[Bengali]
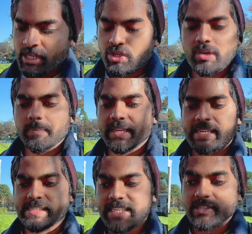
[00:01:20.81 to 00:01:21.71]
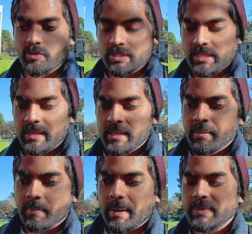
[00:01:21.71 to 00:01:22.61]
তখন আপনাকে রিজেক্ট করে দেয়
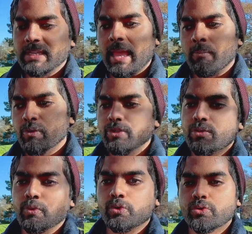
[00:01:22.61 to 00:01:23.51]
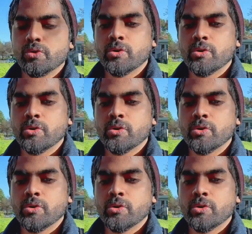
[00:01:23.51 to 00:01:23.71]
বা আপনি এমন কিছু প্রশ্ন